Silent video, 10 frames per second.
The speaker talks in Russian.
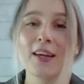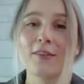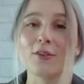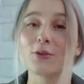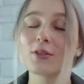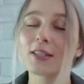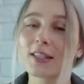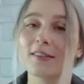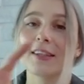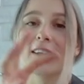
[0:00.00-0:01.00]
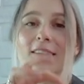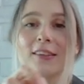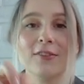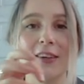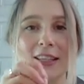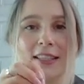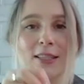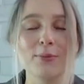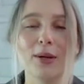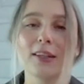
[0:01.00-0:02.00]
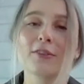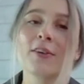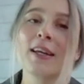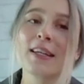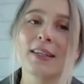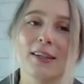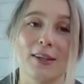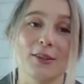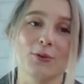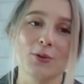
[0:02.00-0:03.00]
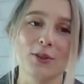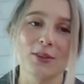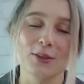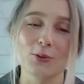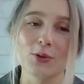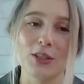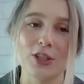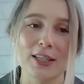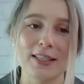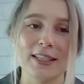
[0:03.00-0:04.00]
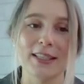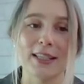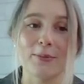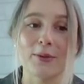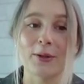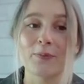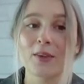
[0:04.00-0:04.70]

ведь он составляет 20 баллов а, уст, устной части экзамена.